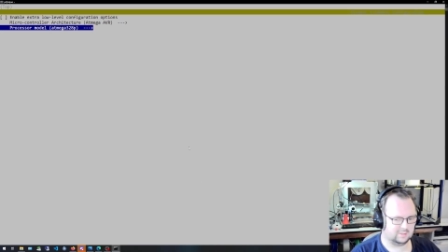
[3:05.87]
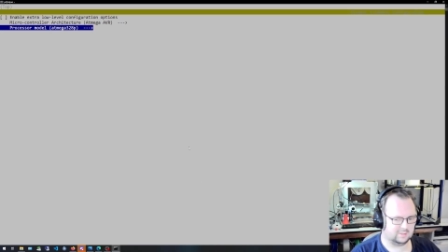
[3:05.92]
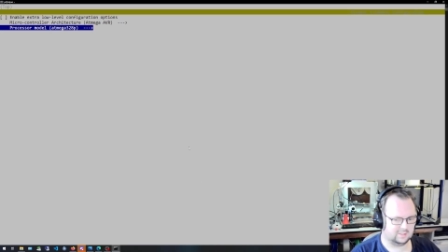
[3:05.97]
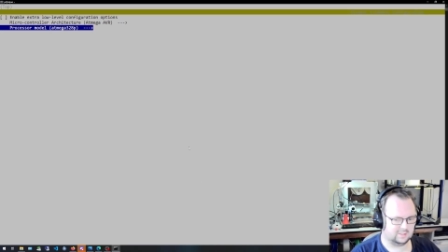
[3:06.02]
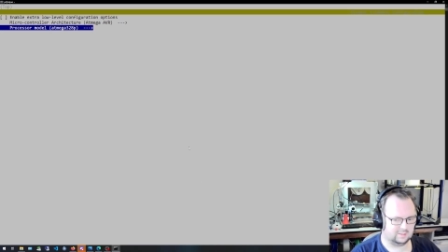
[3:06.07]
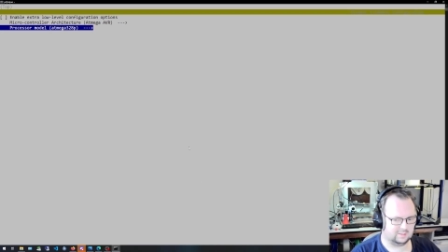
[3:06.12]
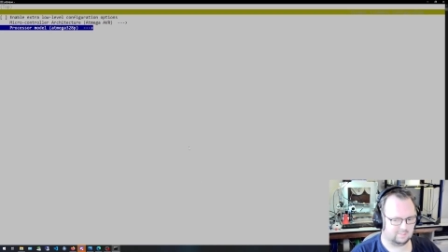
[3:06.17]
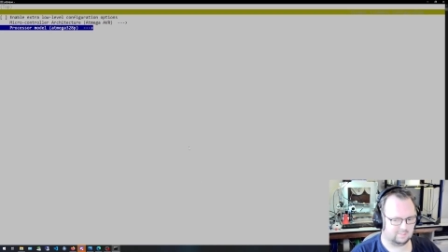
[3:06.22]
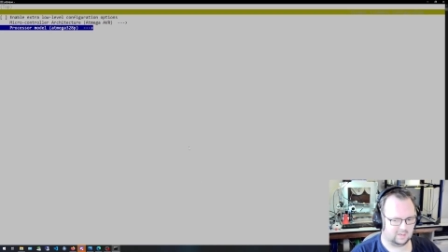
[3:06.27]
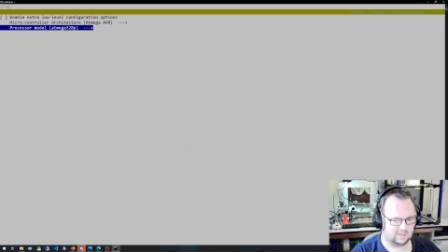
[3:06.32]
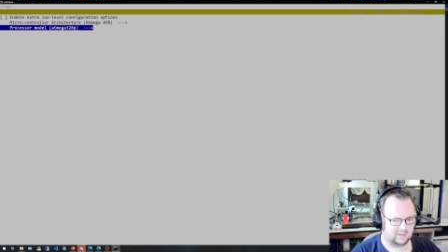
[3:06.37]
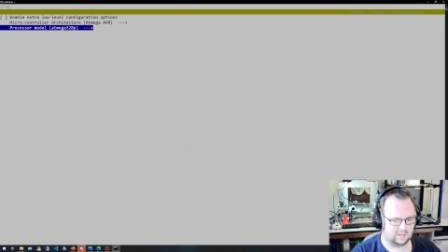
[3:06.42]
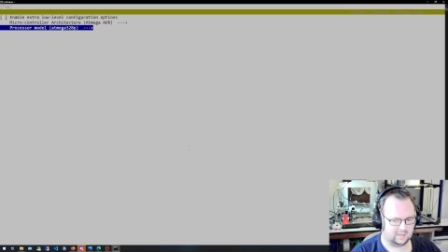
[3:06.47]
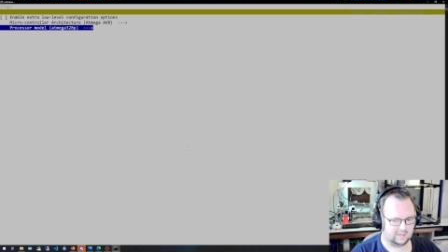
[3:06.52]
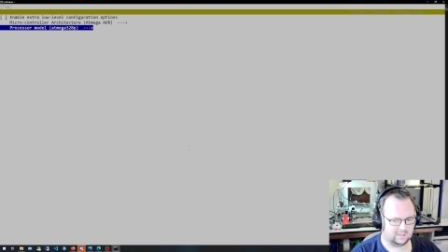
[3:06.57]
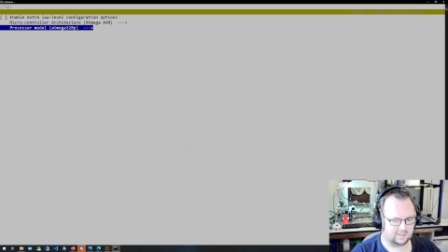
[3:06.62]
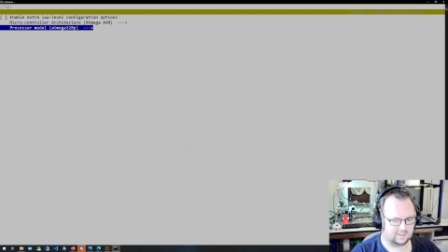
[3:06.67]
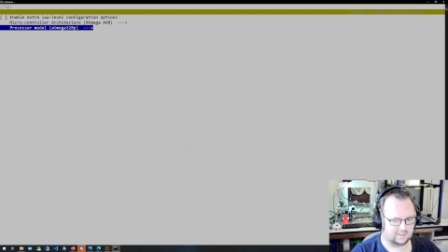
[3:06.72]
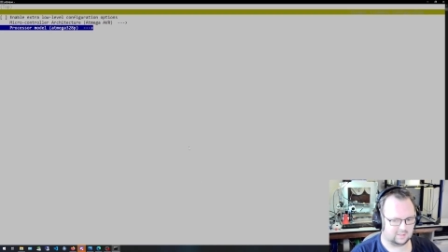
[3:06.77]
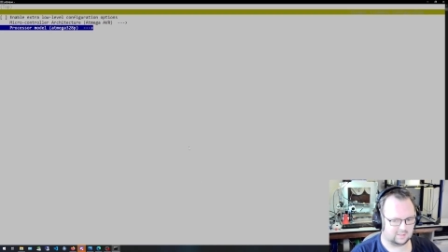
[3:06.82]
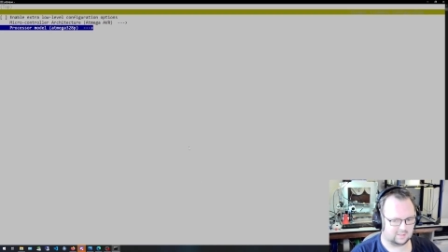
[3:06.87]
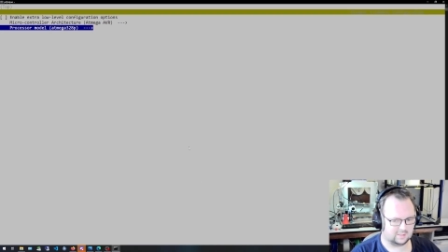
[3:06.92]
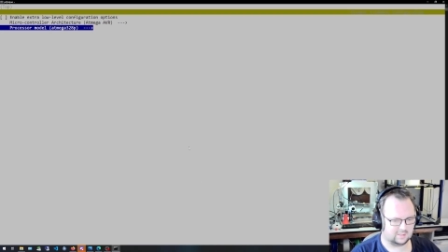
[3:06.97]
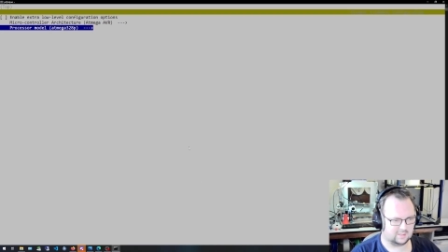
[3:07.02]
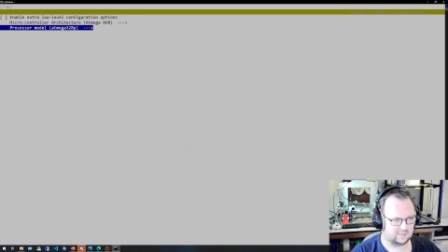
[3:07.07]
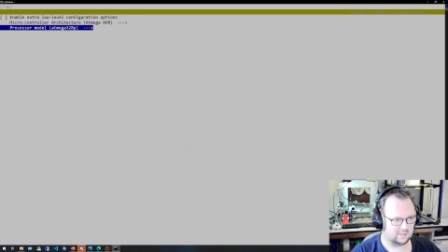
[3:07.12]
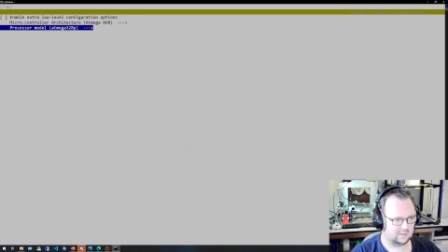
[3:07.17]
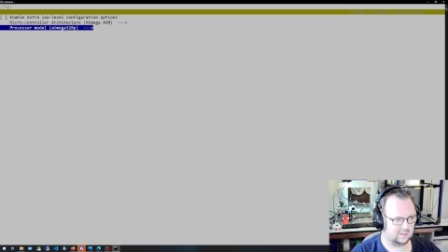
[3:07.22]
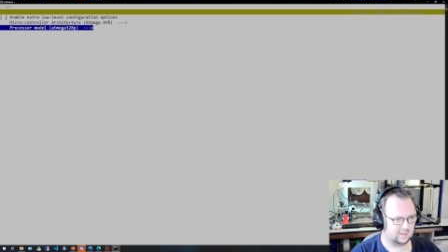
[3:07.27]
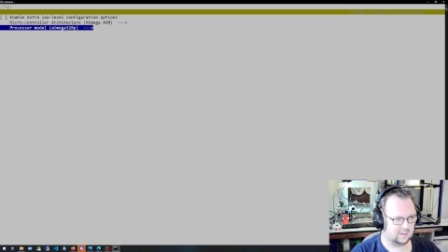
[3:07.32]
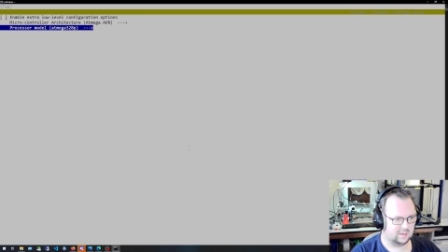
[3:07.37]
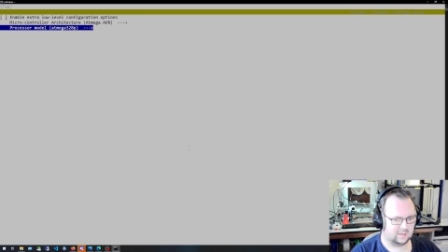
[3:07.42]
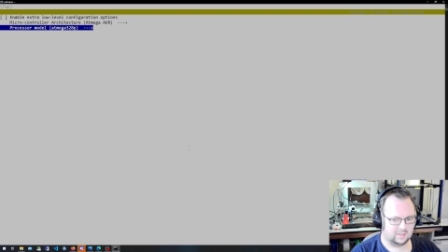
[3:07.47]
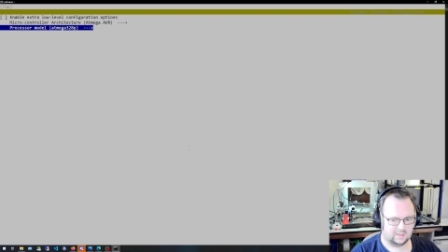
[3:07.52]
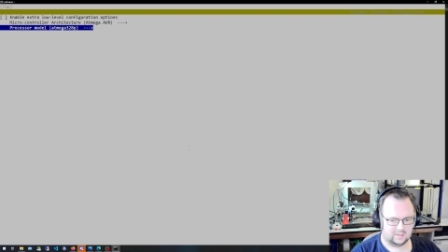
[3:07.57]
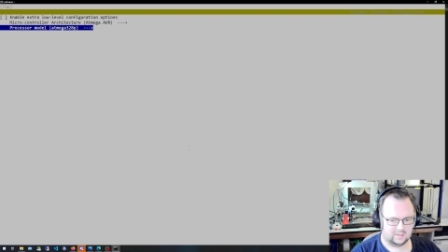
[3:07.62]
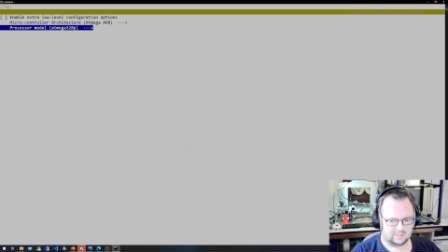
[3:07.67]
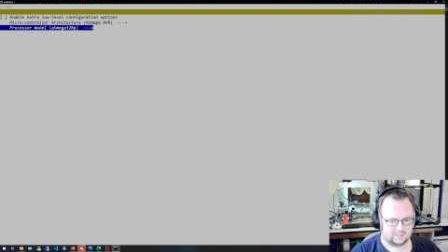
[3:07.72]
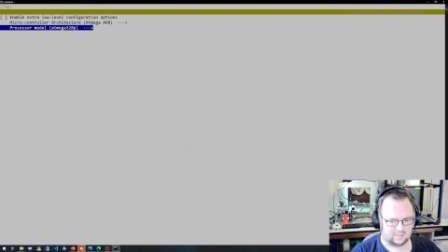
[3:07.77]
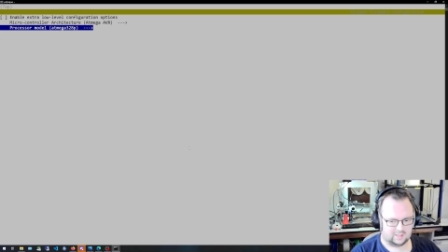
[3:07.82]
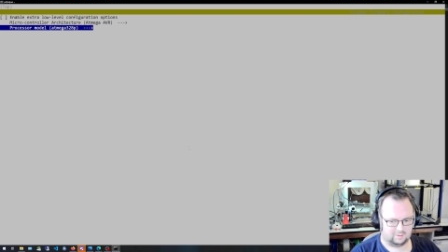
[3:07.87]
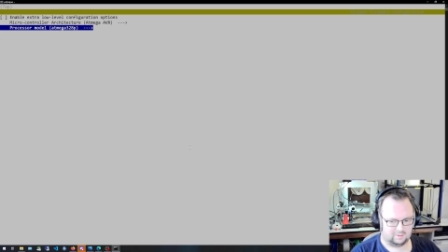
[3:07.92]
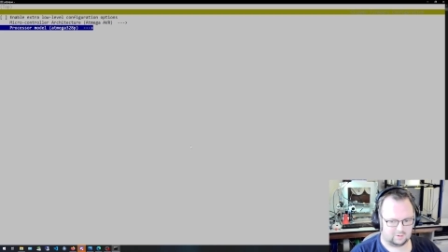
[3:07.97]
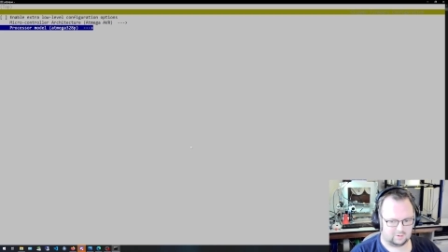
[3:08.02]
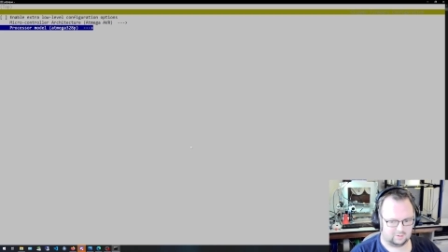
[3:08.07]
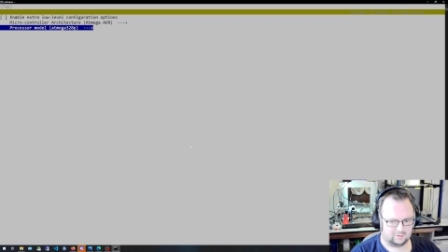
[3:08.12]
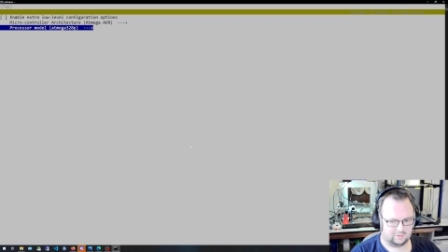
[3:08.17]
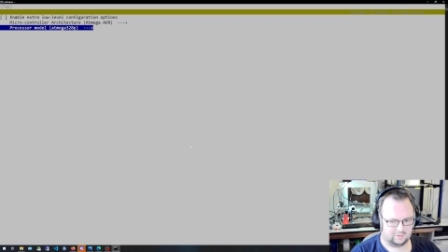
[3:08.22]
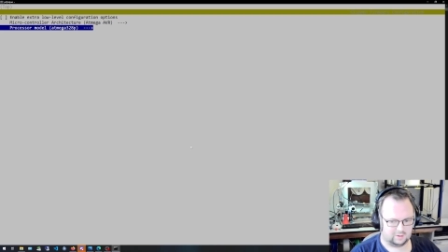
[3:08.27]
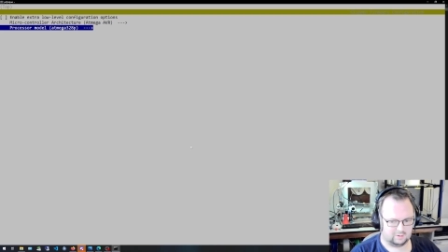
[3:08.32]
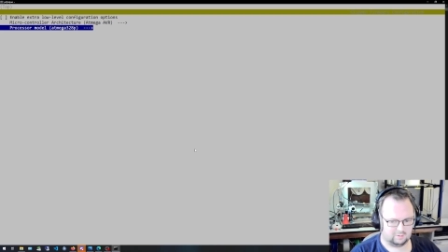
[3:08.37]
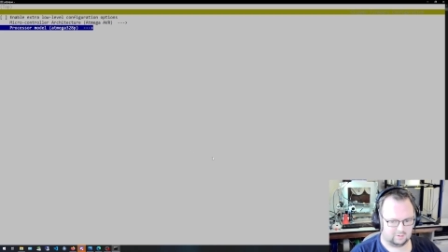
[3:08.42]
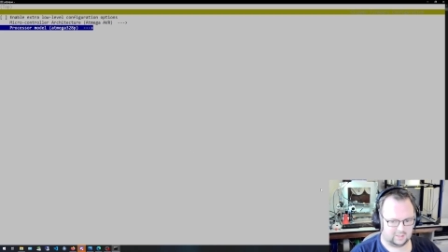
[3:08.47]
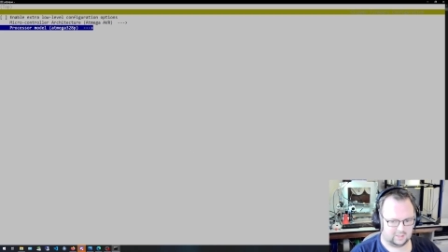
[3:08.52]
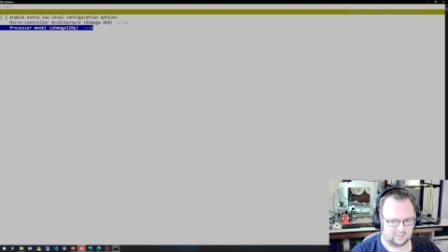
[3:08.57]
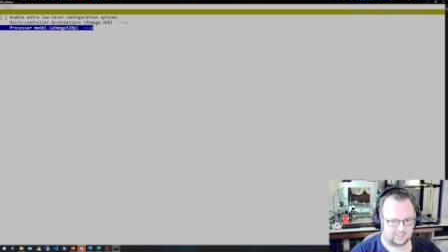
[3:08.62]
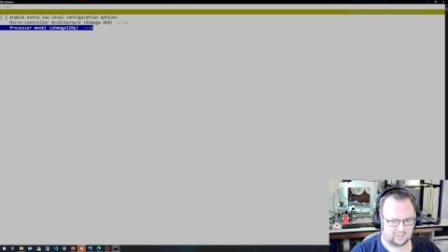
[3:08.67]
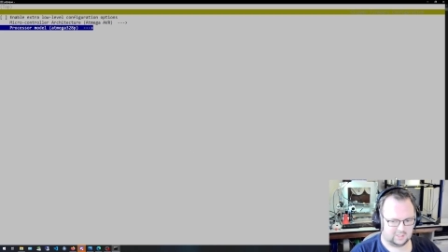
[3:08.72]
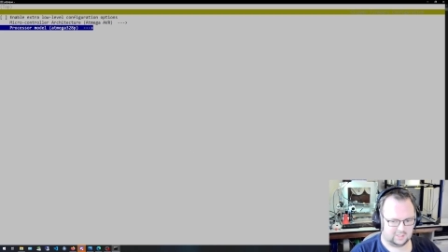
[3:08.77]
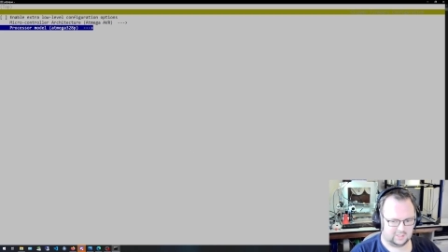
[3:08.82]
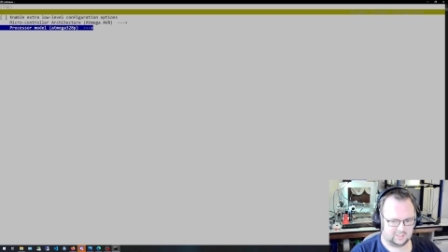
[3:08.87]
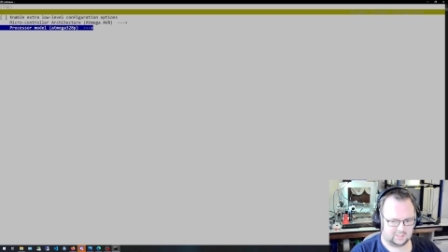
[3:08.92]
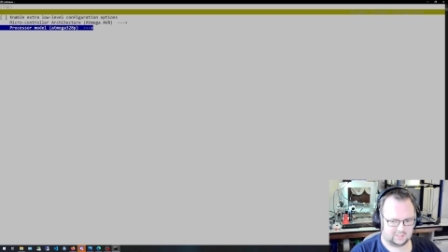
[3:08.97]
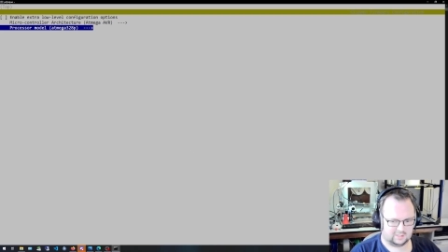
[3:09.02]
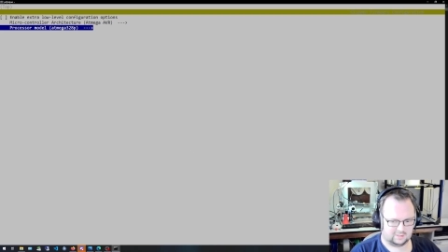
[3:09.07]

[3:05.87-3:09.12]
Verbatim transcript: sieht man leider das Safe Configuration nicht.